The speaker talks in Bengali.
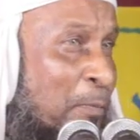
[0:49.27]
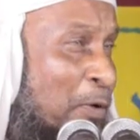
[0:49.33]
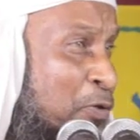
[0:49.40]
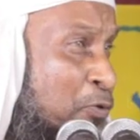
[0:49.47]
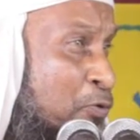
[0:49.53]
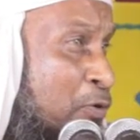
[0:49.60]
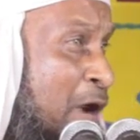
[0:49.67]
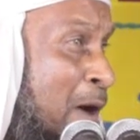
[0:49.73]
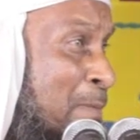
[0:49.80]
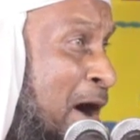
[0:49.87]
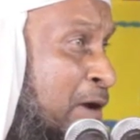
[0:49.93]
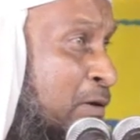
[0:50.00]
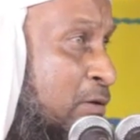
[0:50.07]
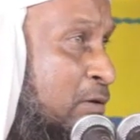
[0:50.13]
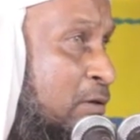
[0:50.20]
বন্ধুরা
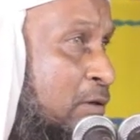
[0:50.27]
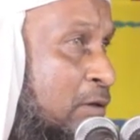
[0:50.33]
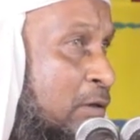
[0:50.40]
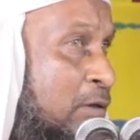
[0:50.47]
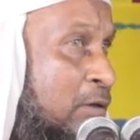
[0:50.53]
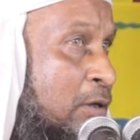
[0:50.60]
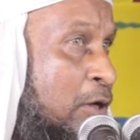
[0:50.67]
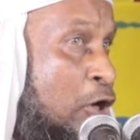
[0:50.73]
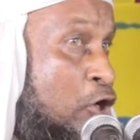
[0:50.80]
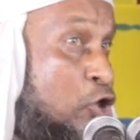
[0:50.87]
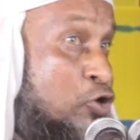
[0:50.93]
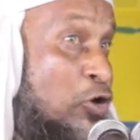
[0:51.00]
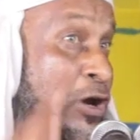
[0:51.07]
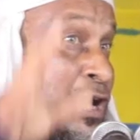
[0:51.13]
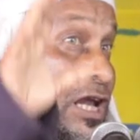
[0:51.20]
আমার
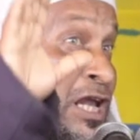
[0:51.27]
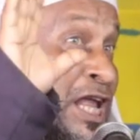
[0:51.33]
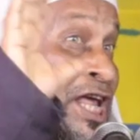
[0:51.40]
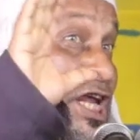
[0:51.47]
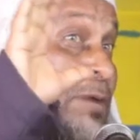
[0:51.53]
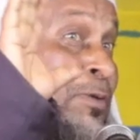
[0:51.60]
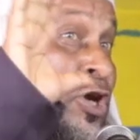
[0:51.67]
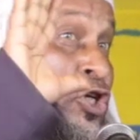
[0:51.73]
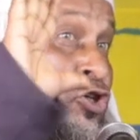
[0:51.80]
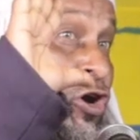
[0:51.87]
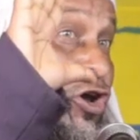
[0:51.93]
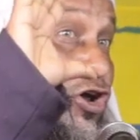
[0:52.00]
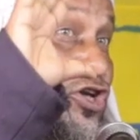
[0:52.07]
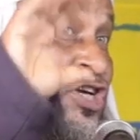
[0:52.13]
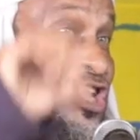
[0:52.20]
চল্লিশ
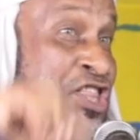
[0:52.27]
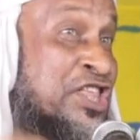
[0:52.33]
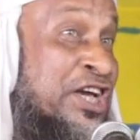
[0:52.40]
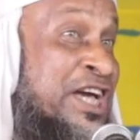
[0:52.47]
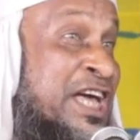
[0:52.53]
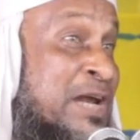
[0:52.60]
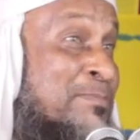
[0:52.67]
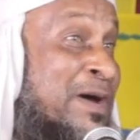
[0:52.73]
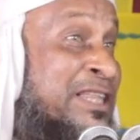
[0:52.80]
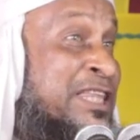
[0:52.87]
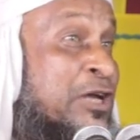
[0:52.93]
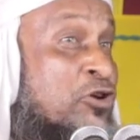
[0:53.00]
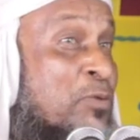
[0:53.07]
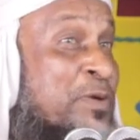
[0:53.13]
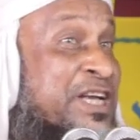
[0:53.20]
বছর জিন্দিগির
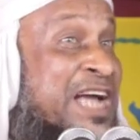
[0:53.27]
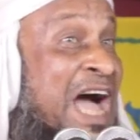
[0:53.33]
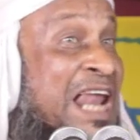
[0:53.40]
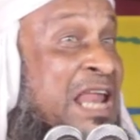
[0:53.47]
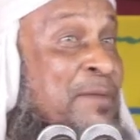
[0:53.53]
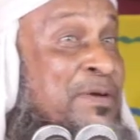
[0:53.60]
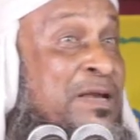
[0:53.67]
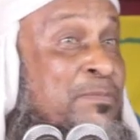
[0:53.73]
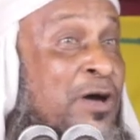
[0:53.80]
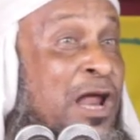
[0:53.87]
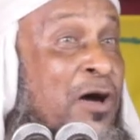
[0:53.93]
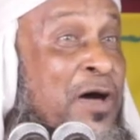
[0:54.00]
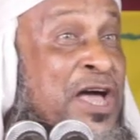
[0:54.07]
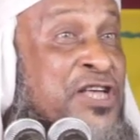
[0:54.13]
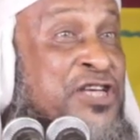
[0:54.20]
মধ্যে নবীকে আলামিন
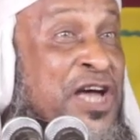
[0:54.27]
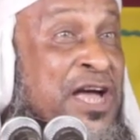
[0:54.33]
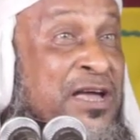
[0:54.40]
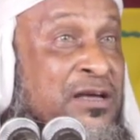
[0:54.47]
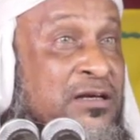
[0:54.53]
বলা হয়েছে